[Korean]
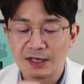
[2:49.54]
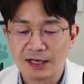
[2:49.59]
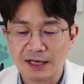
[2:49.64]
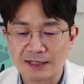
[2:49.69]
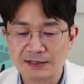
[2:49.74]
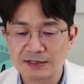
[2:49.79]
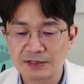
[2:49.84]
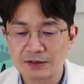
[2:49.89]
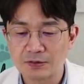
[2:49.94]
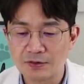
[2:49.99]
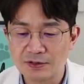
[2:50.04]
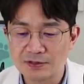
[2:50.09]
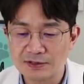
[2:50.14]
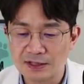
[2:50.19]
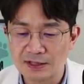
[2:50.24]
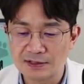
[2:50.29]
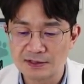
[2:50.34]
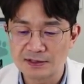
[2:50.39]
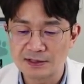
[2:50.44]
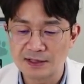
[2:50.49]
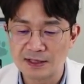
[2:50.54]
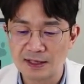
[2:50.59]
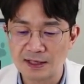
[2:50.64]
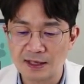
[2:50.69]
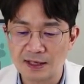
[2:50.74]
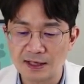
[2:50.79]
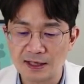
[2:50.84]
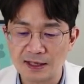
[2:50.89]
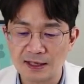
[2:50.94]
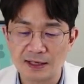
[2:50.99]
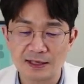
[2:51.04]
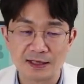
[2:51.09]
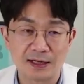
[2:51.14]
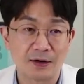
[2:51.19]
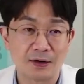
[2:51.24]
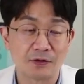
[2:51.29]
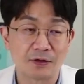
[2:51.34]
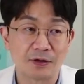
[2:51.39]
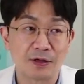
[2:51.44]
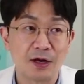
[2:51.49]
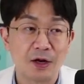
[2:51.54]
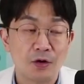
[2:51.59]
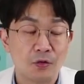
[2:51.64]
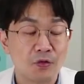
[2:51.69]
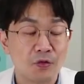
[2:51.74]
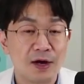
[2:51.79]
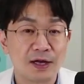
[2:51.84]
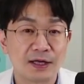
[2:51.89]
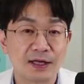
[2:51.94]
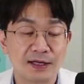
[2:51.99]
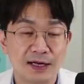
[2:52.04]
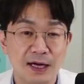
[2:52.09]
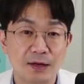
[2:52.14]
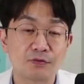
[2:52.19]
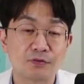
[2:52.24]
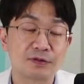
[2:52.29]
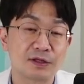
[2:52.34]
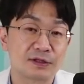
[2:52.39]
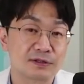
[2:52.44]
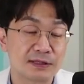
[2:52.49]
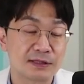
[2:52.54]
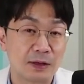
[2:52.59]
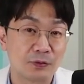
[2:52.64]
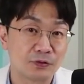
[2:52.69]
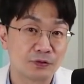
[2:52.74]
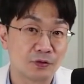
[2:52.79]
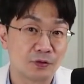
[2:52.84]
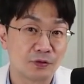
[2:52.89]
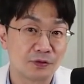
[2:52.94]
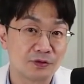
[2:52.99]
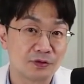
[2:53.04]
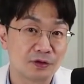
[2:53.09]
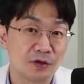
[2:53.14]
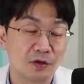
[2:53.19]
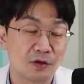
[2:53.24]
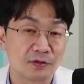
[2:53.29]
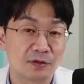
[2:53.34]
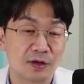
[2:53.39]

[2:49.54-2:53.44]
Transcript: 가스트로인테스티나라는 하라는 로얄킨이 한 군데서 나오는 거거든요.